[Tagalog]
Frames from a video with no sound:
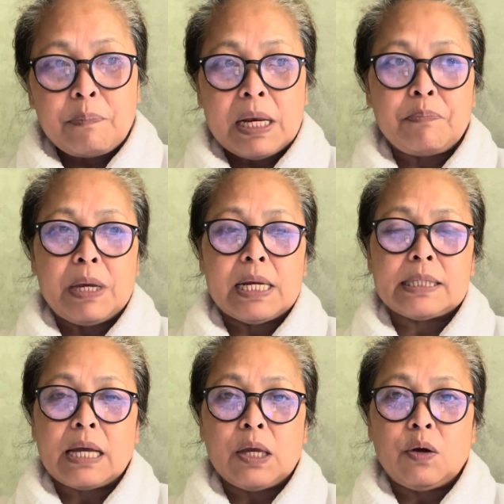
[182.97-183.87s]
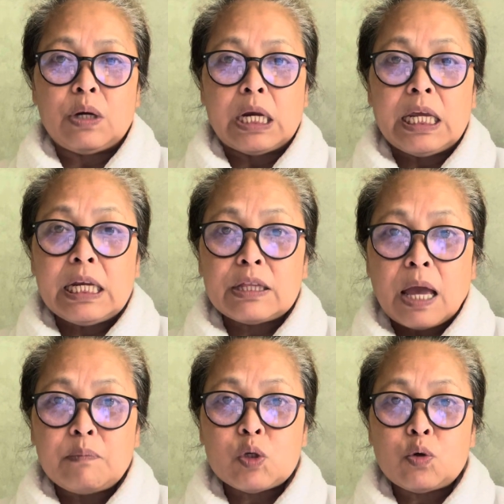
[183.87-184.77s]
Pilipinas ngayon and
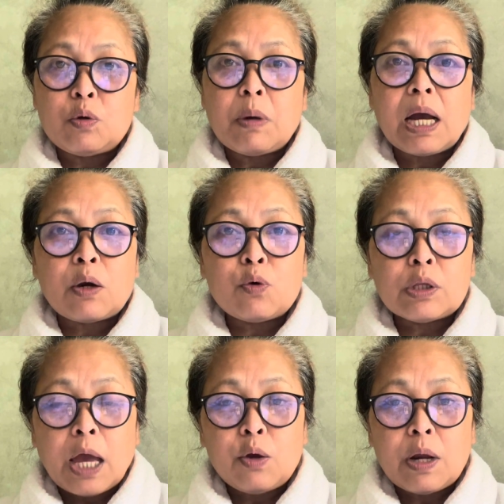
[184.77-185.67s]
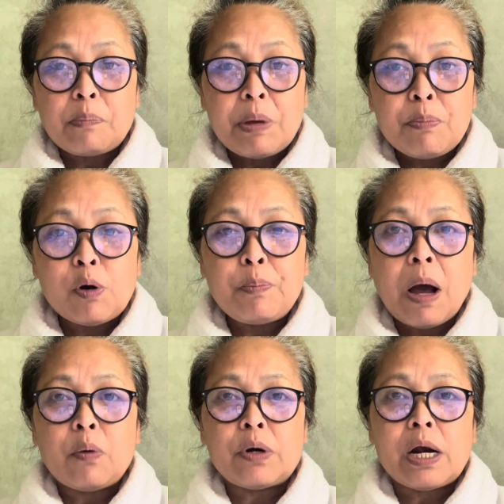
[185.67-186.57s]
anytime soon magkaroon tayo ng people
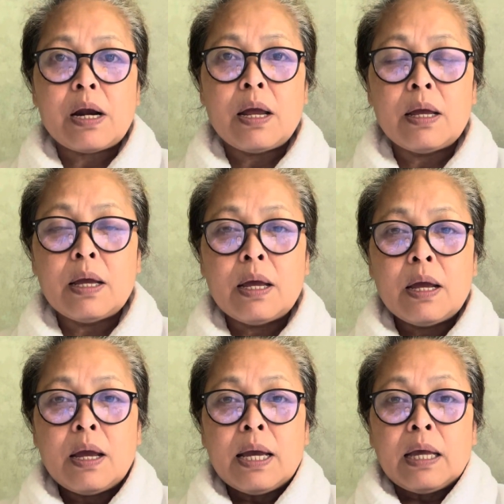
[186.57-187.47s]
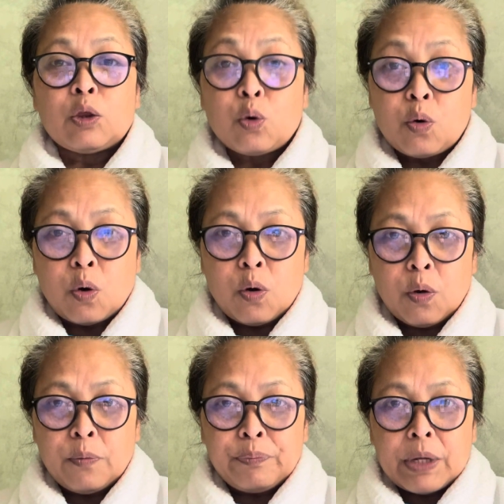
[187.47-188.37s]
power
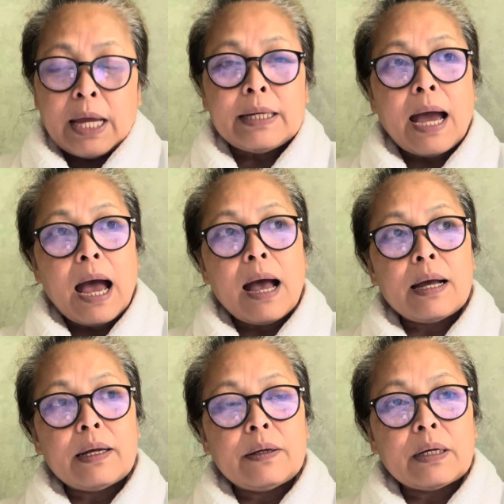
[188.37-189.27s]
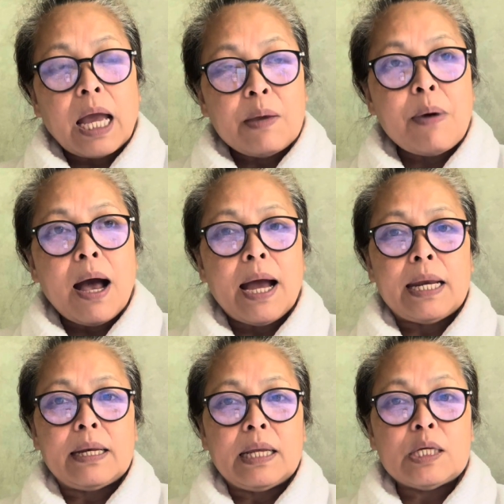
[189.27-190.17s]
2 na ang
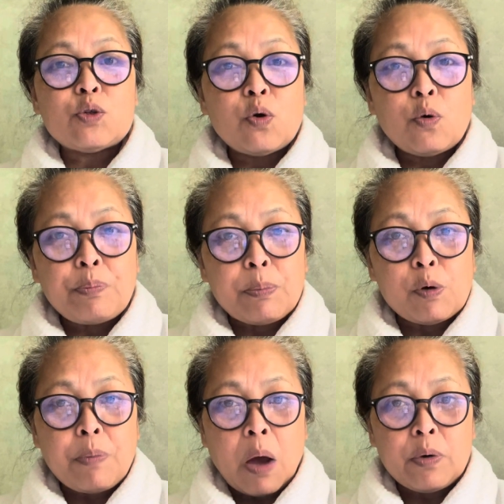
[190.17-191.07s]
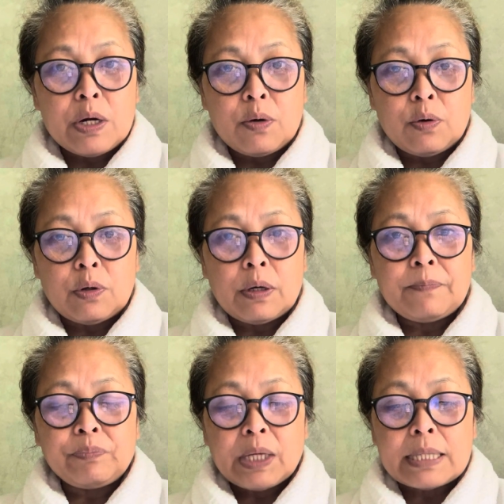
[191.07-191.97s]
kaibahan is noong people power noon
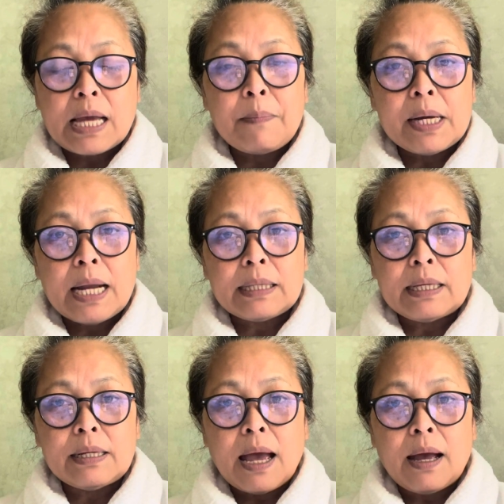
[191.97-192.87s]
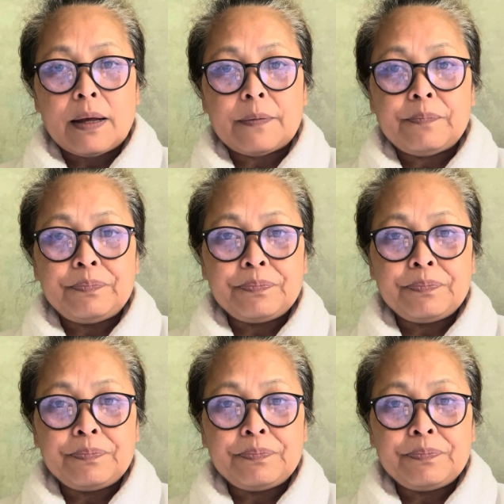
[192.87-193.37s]
Kasama natin ang